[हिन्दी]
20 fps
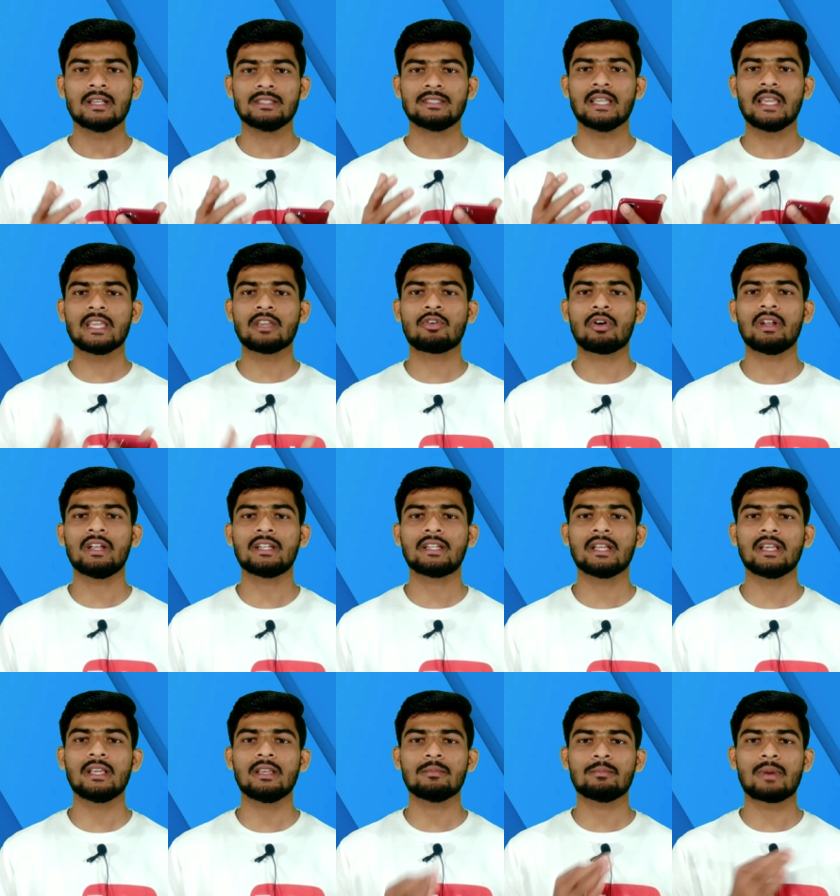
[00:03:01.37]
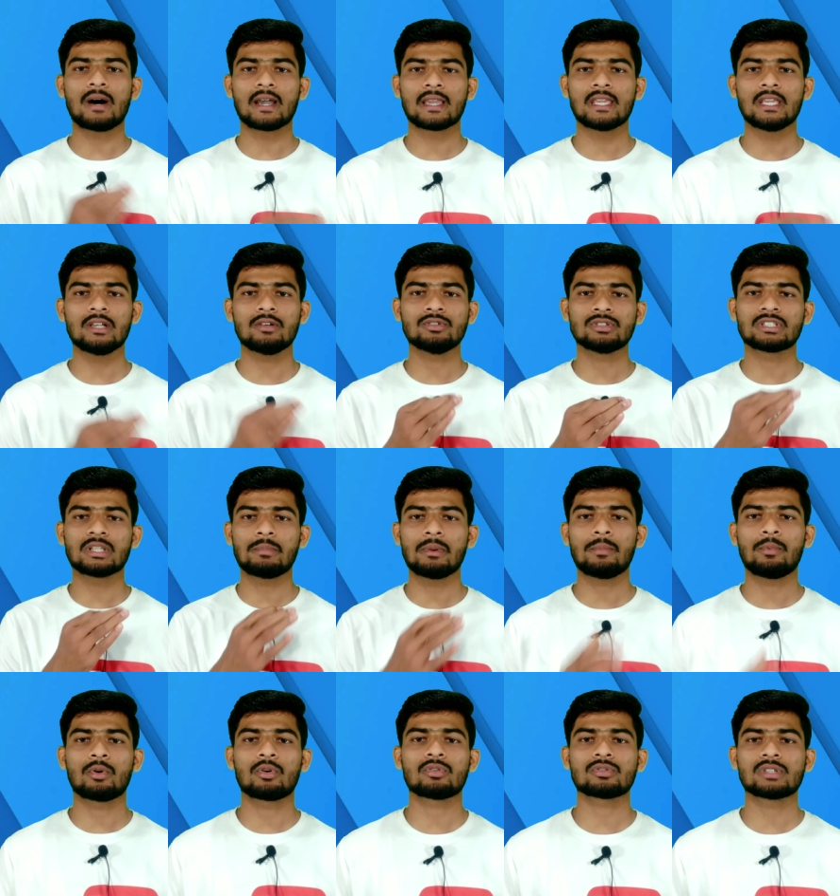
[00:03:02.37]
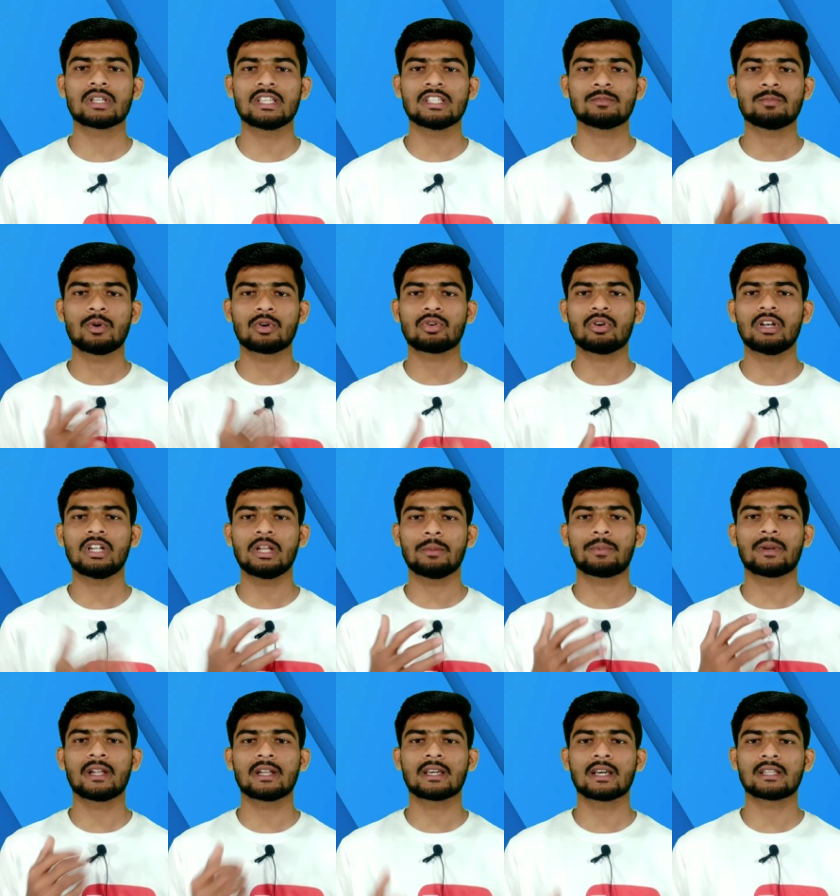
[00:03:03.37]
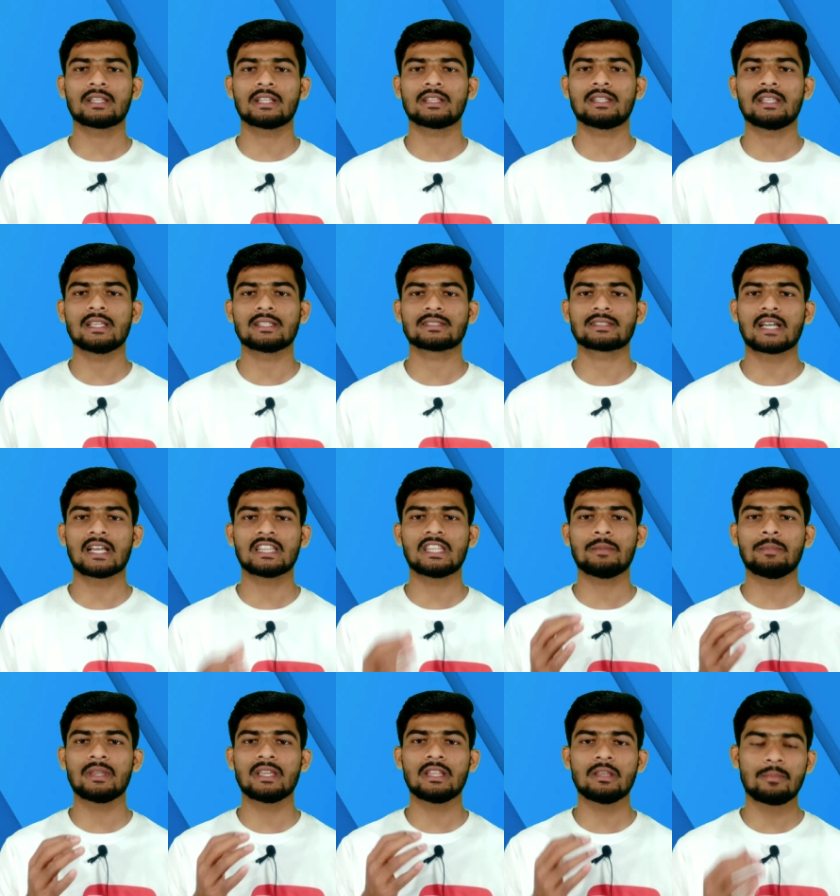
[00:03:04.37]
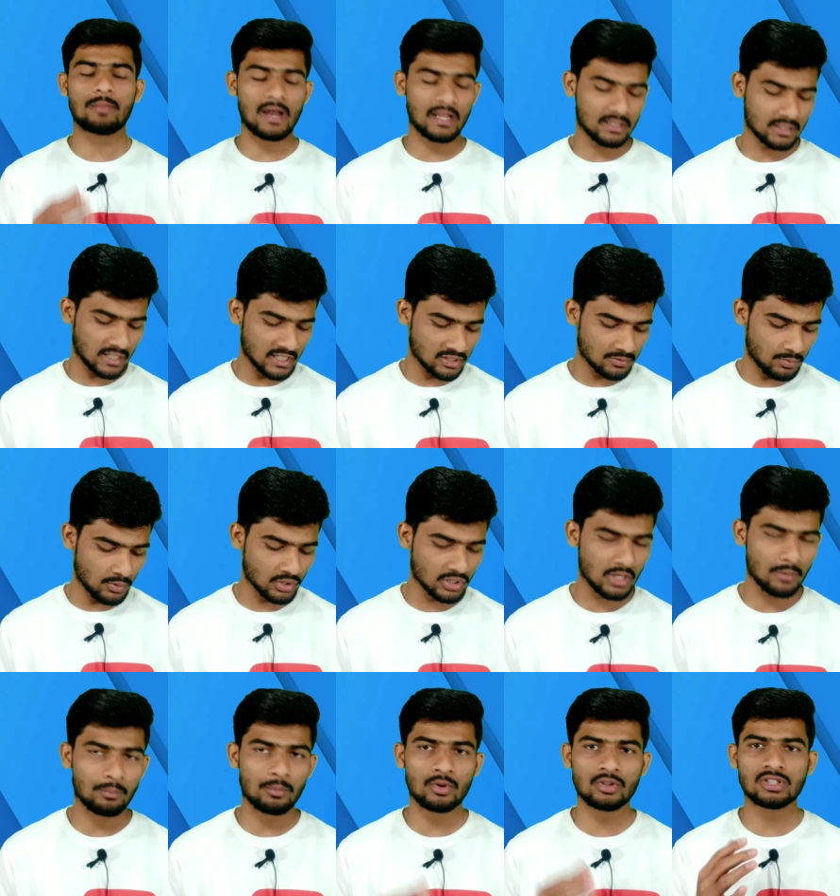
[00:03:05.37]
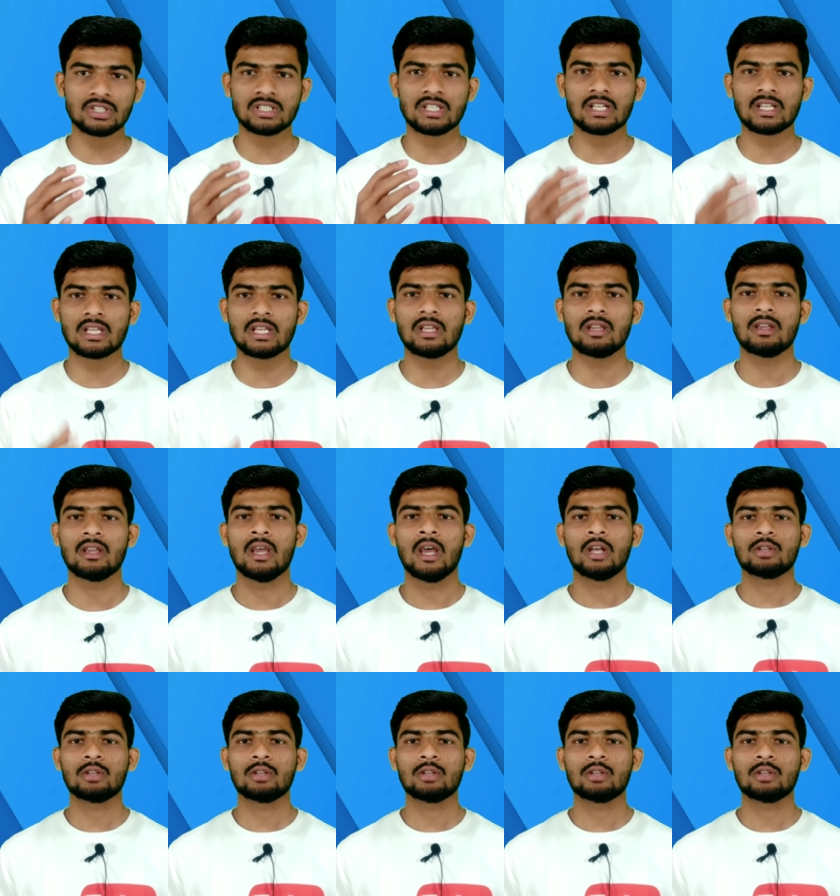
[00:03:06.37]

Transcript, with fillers: यही क्वालिटी बाकी उन सभी फ़ोनों से इस फ़ोन को डिफरेंट कर देती है साथ ही में यदि बात करें इस फ़ोन के प्रोसेसर की